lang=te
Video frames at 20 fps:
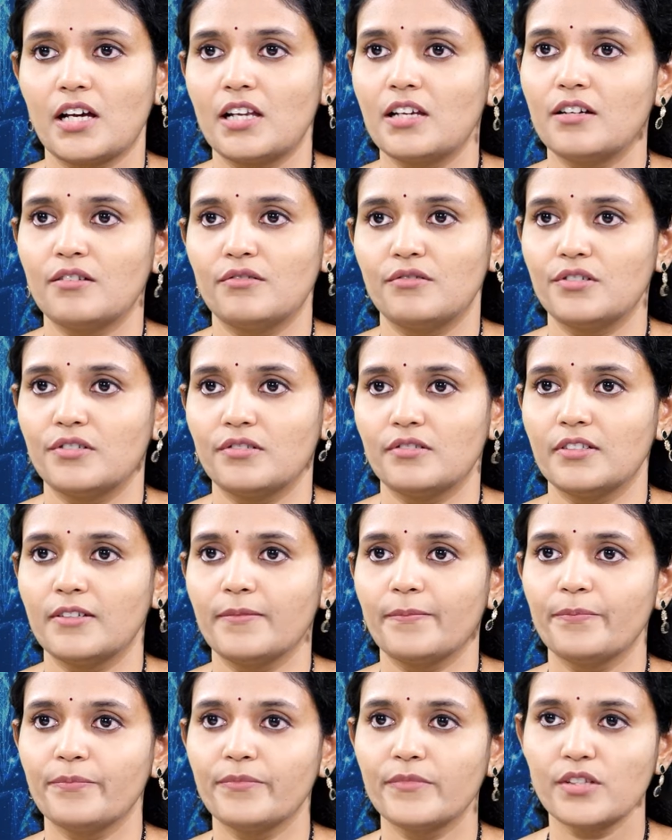చాలా ఉంటుంది
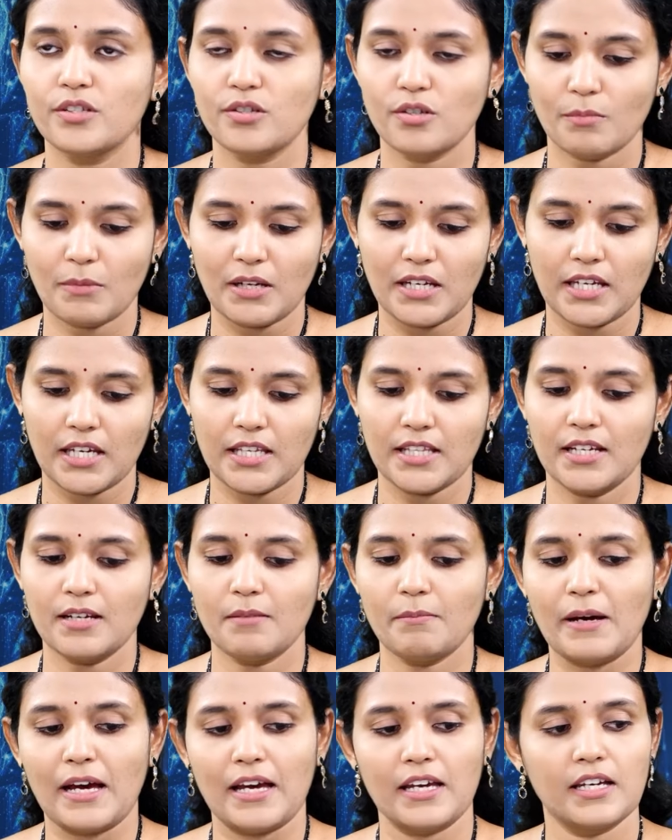సో మనకి
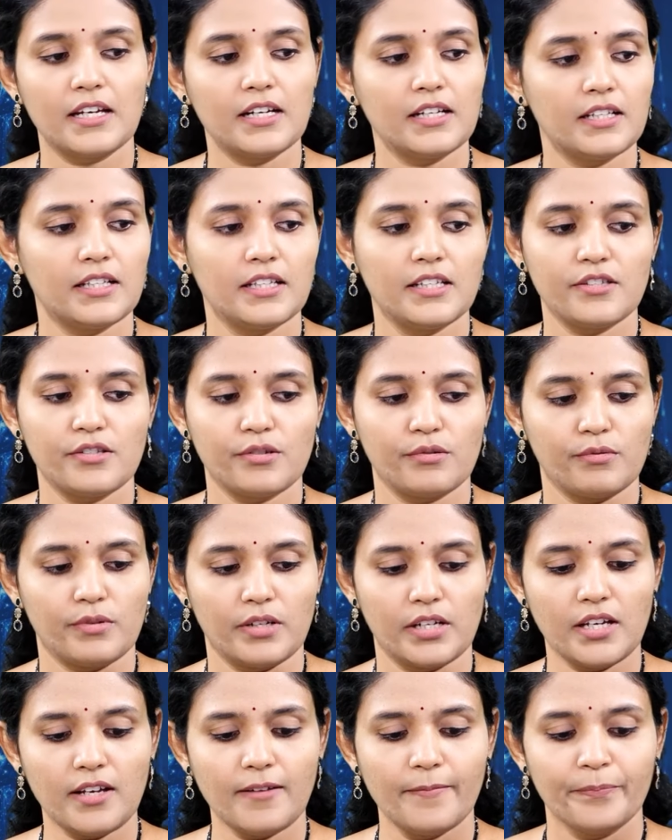ఏదైనా ప్యాకెట్
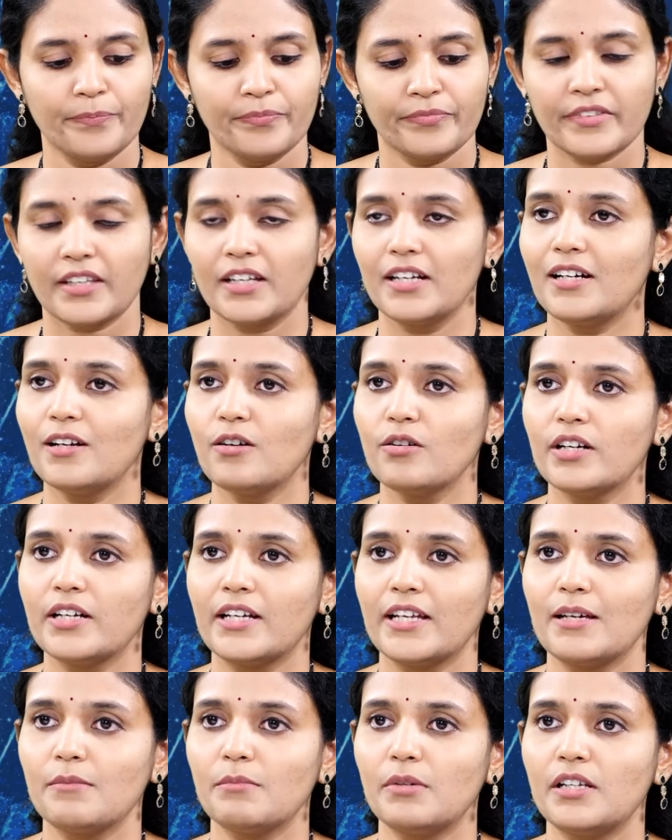తీసుకుంటే ఇట్లా ఒక
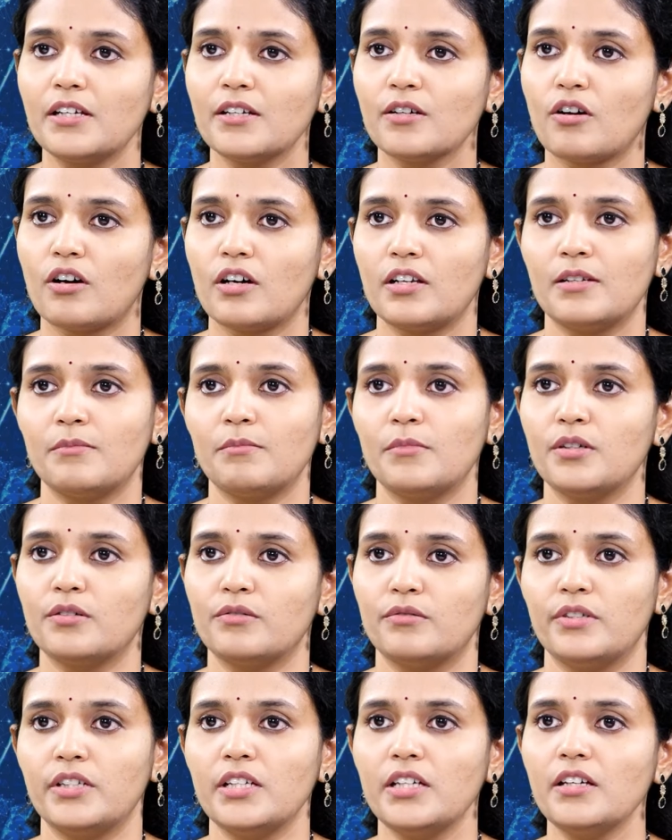టేబులర్ కాలంలో
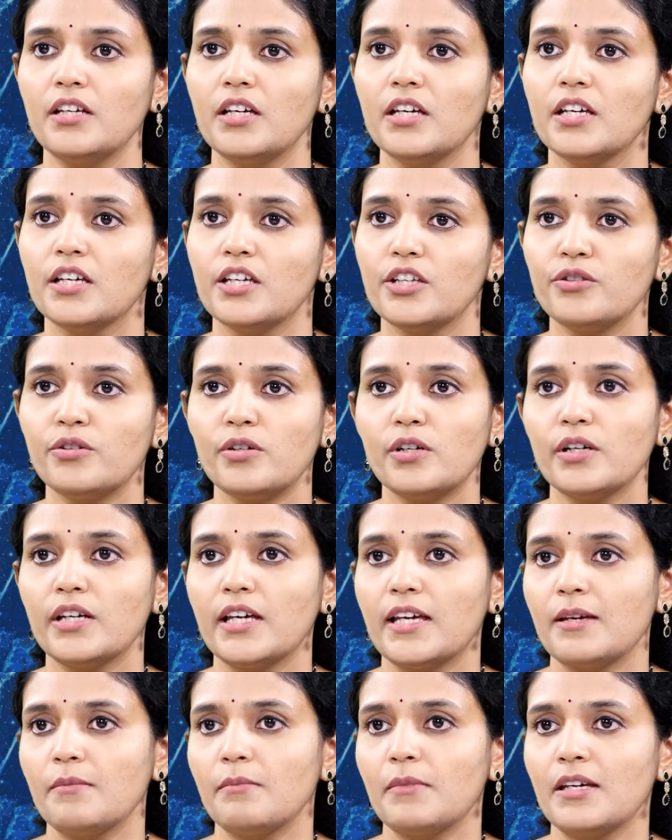ఉండి ఇందులో
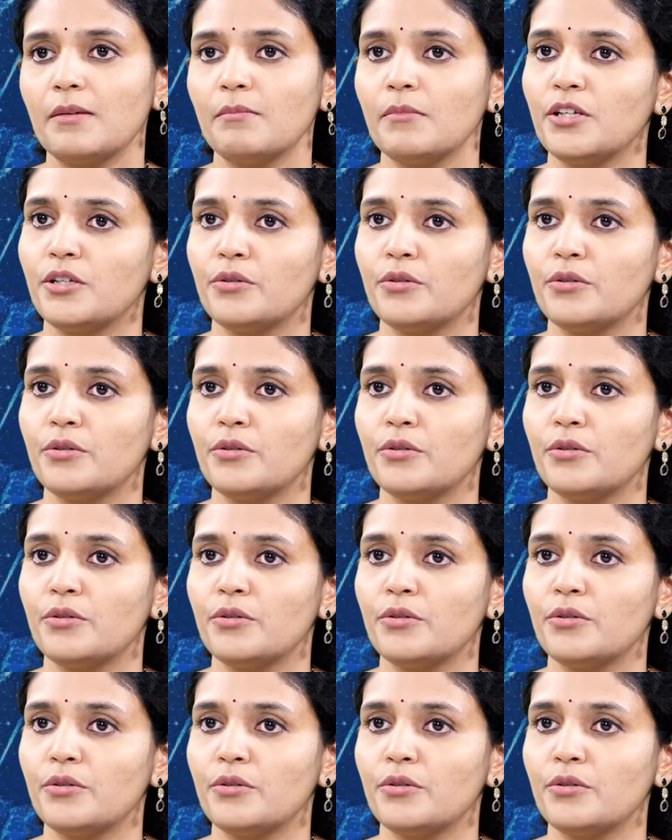ఏమేమి